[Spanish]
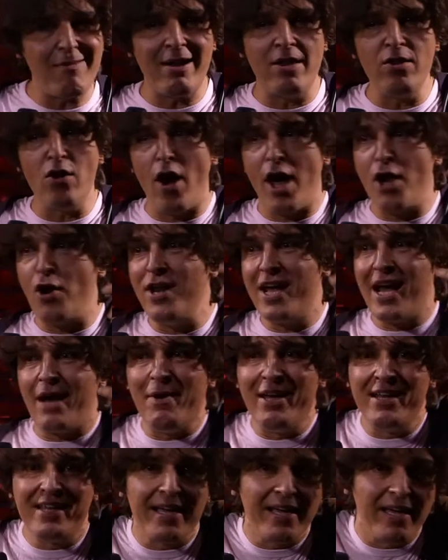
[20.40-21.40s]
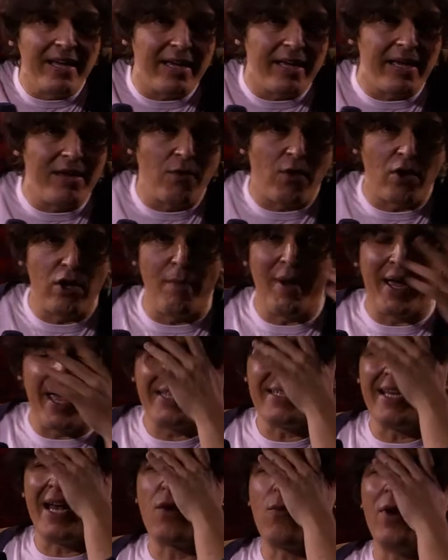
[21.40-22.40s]
hablando irónicamente y cuando me
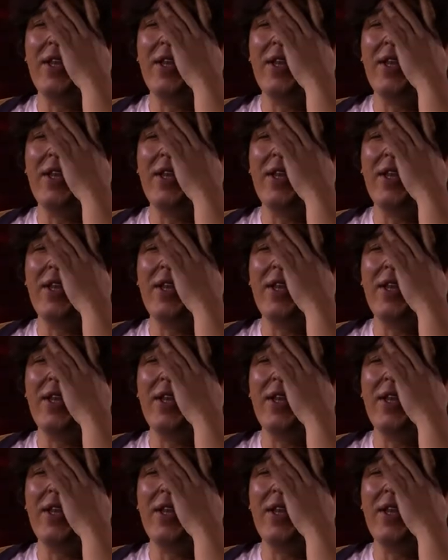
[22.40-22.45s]
quise dar